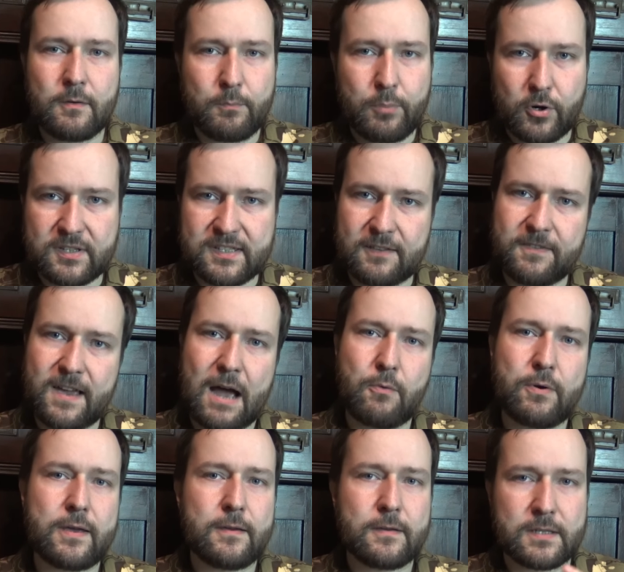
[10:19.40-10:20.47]

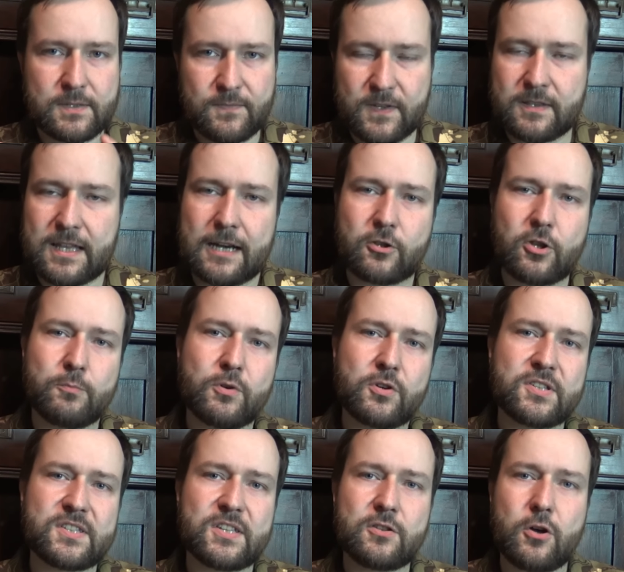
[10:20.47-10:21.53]
Pordzewiały, z wytartą
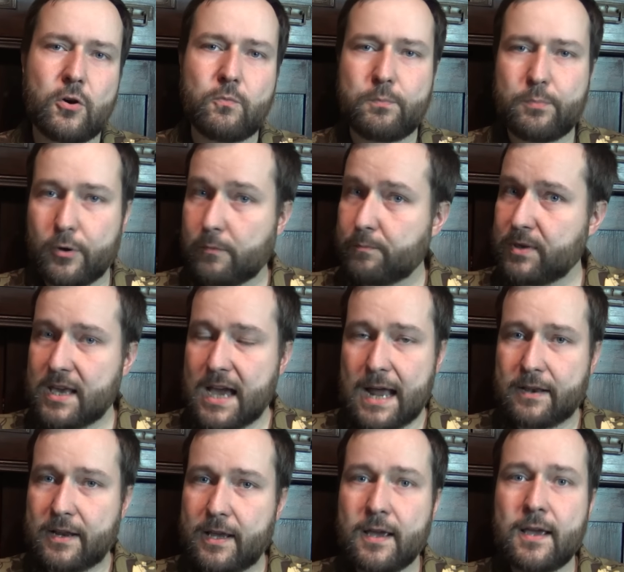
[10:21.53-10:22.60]
oksydą,
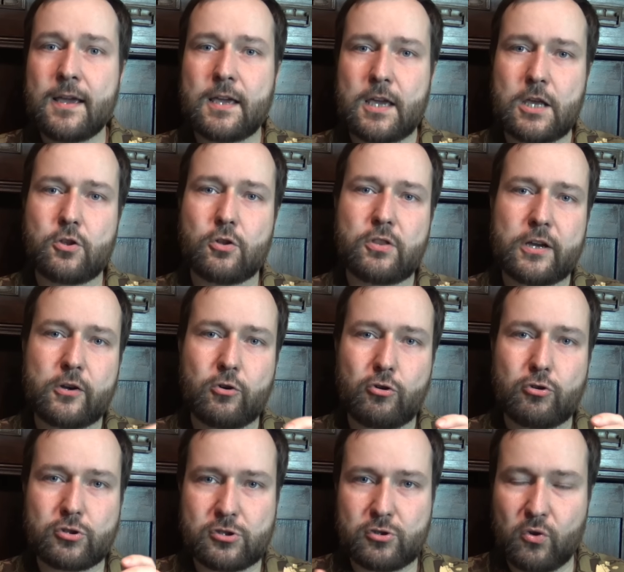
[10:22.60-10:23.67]
pobijane i do
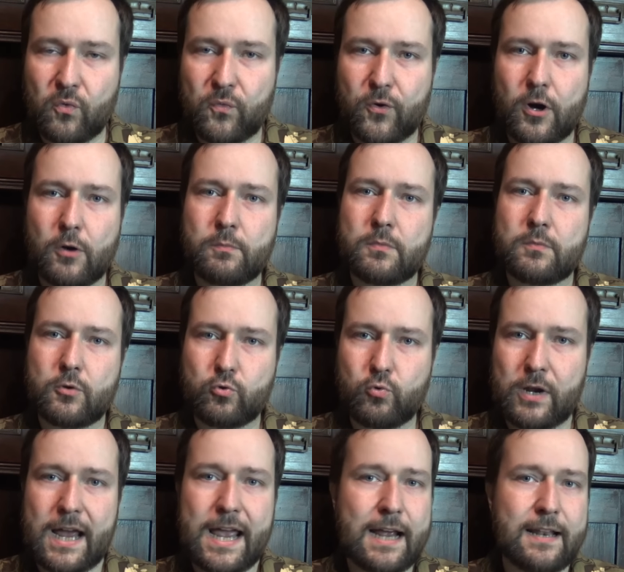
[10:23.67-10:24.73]
tego z lufą,
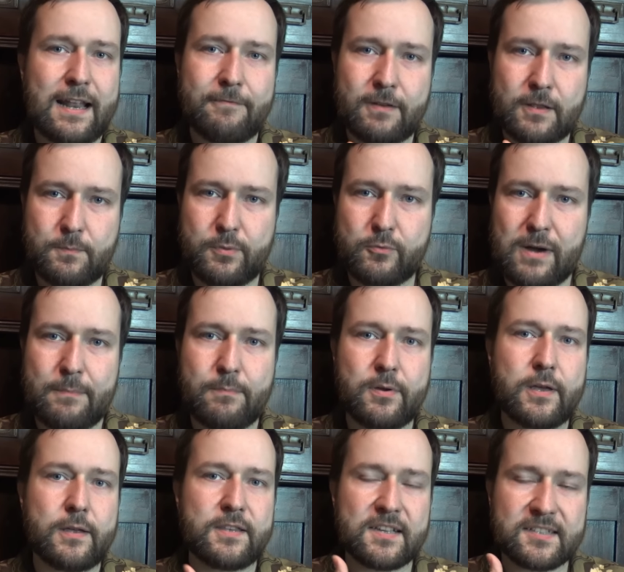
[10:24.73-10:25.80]
która jak nawet
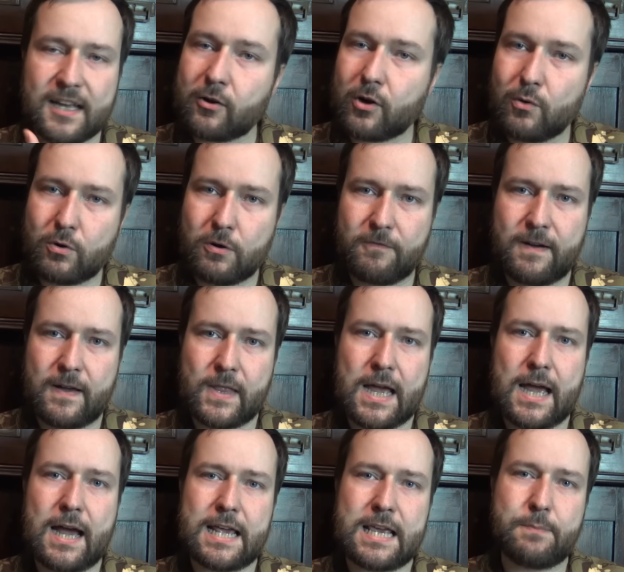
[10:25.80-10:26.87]
byłaby
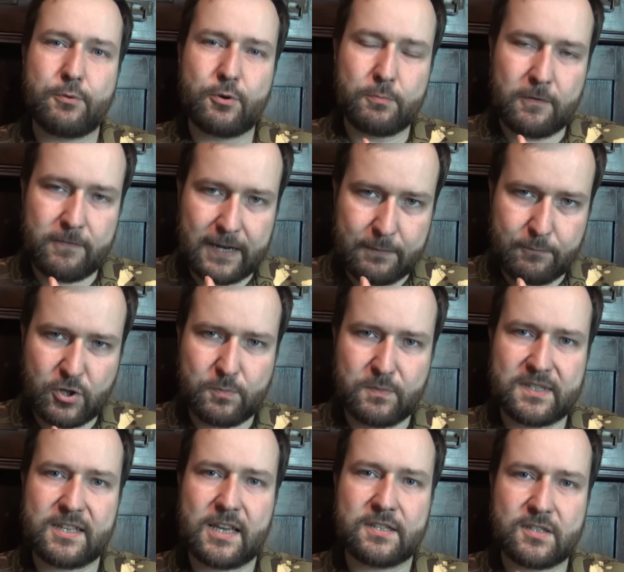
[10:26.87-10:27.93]
niezakołkowana i próbowalibyśmy
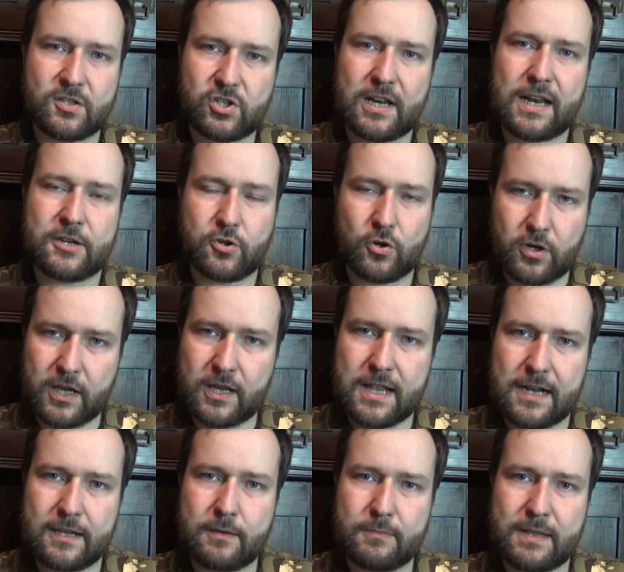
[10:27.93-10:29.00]
z niej strzelać
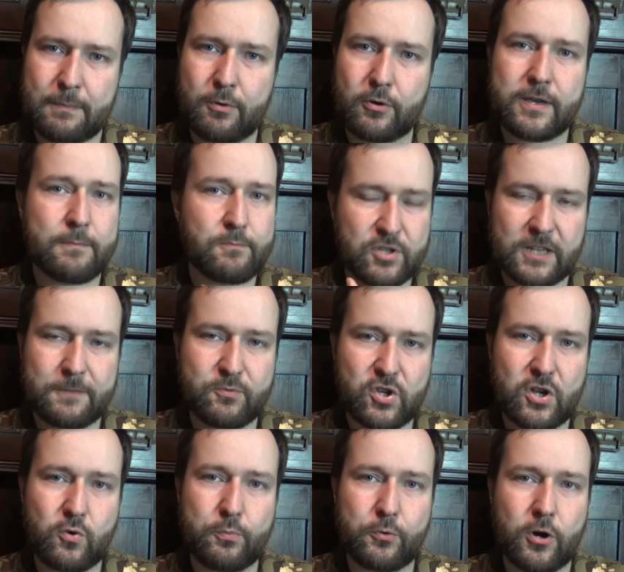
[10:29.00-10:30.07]
oryginalnym nabojem przed
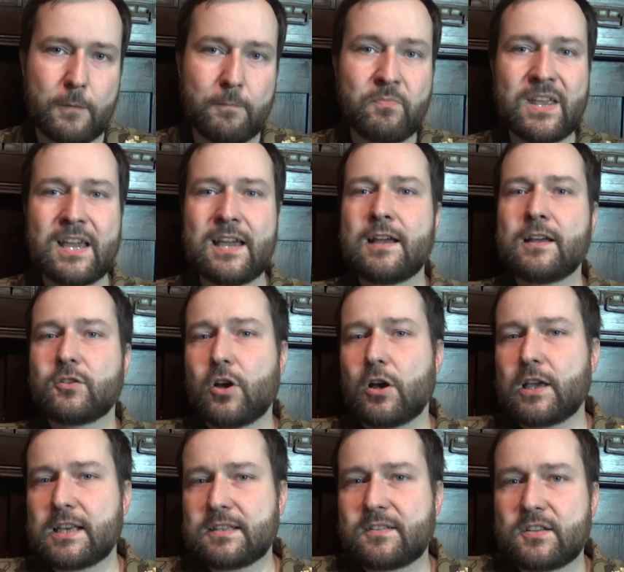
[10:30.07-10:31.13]
przeróbką,
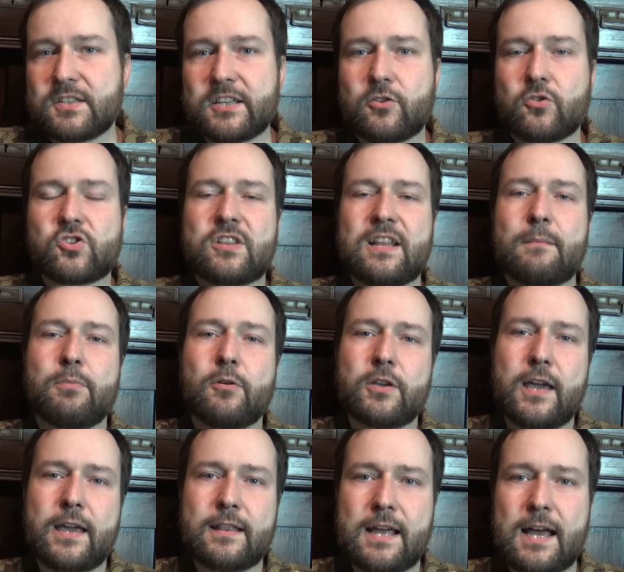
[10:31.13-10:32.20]
to jest ryzyko, że
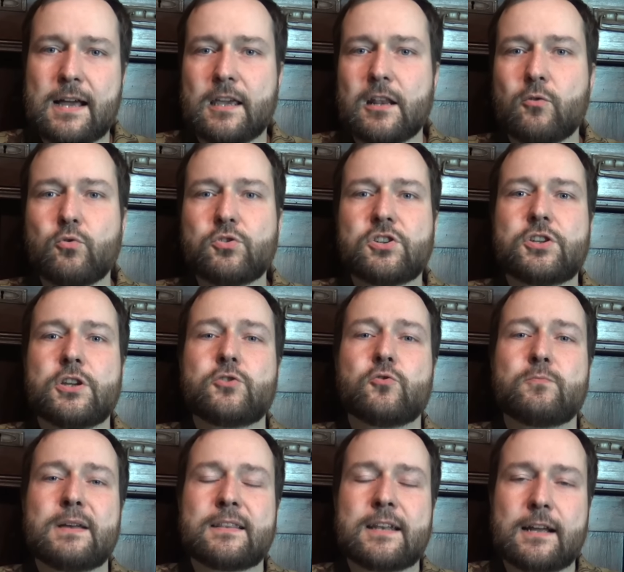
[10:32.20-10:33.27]
naboje na
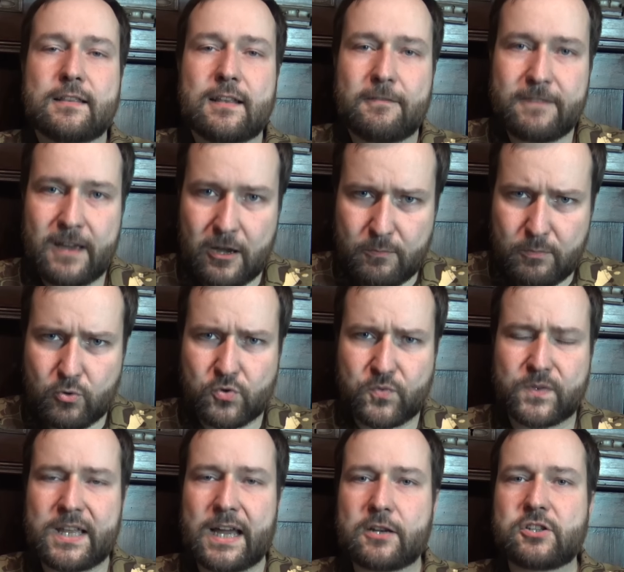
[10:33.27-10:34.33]
kilkudziesięciu metrach trafiałyby już
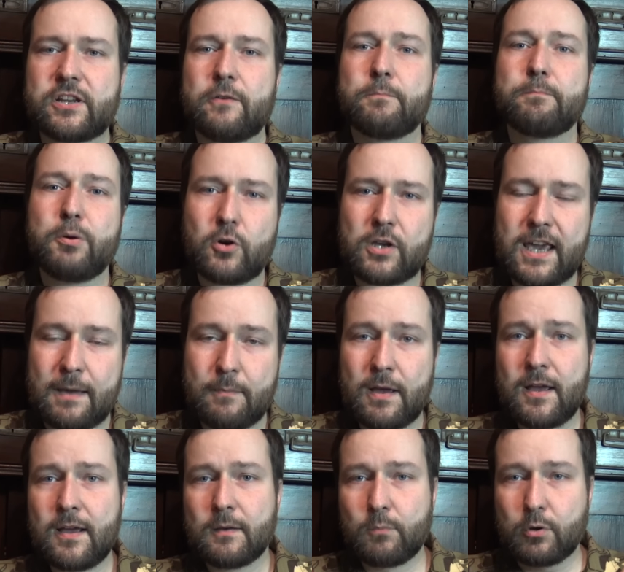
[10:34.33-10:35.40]
w tarczę bokiem,
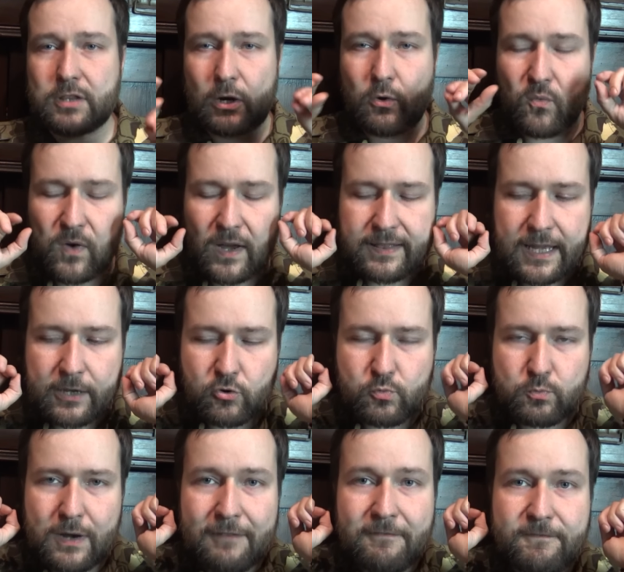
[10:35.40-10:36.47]
bo ta lufa i tak już
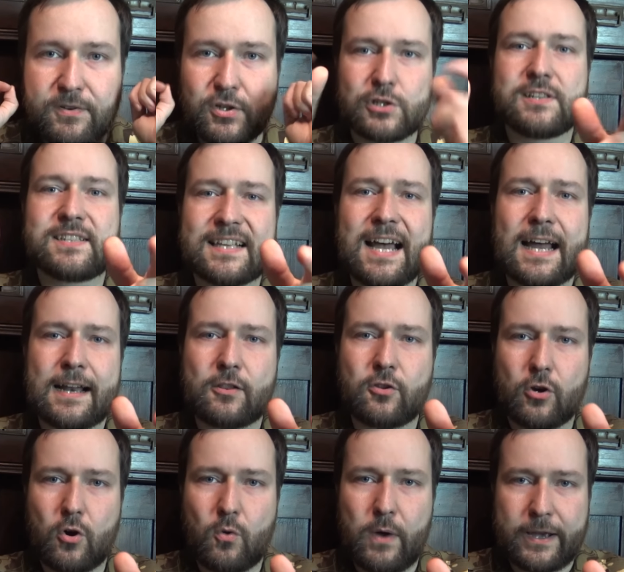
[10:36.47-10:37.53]
była wyślizgana
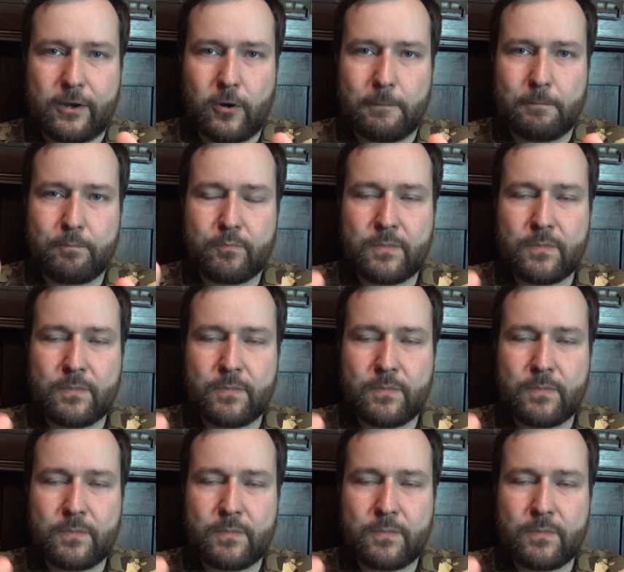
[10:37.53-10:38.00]
do gołego.